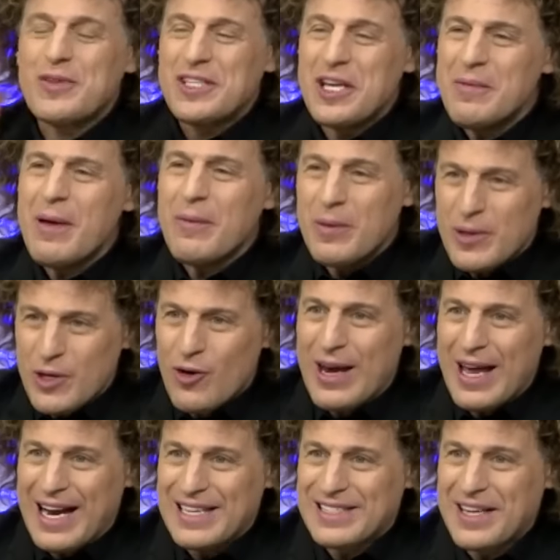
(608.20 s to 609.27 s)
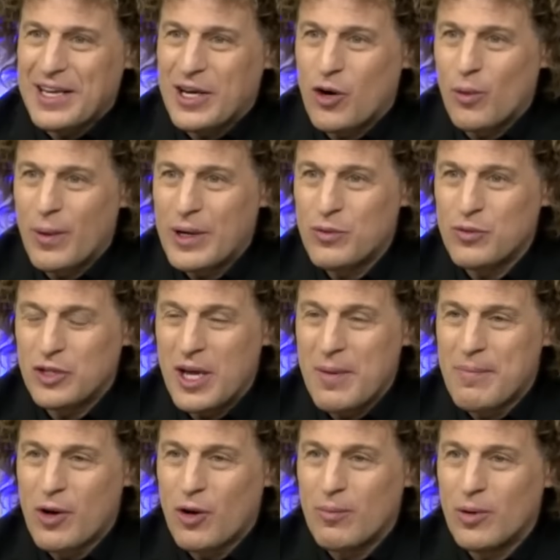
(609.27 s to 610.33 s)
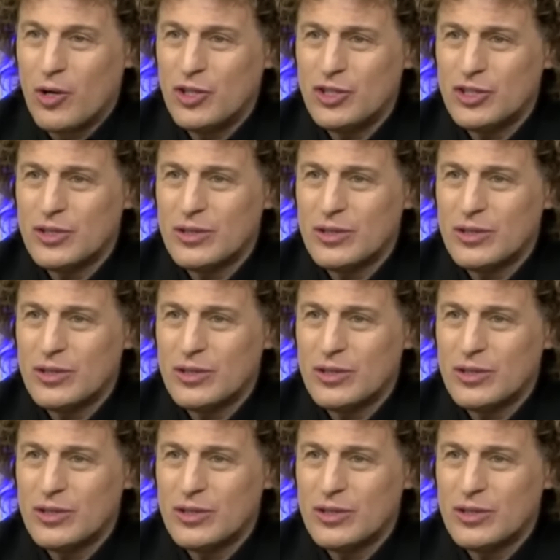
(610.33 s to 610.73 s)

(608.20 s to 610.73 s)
Silvia vivió en la casa de Escobar un tiempo con vos?